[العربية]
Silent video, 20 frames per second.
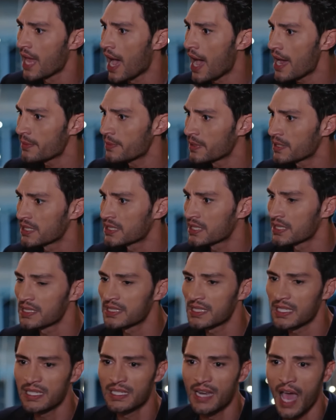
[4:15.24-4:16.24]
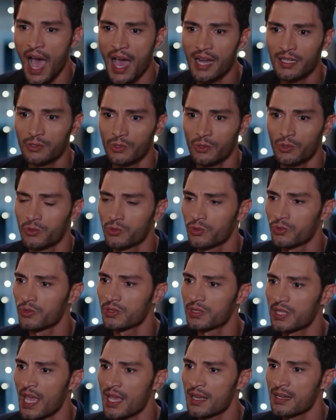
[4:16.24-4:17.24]
انتهيت وما بدي ارجع
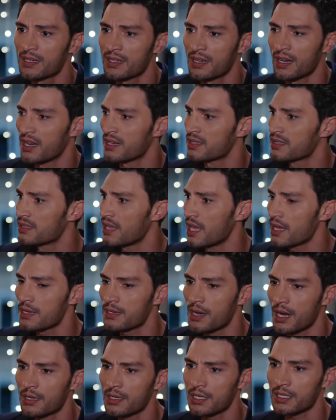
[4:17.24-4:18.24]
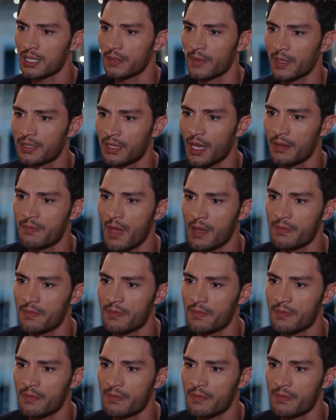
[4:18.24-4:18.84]
اتذكر كل كلمه منك وكل نظره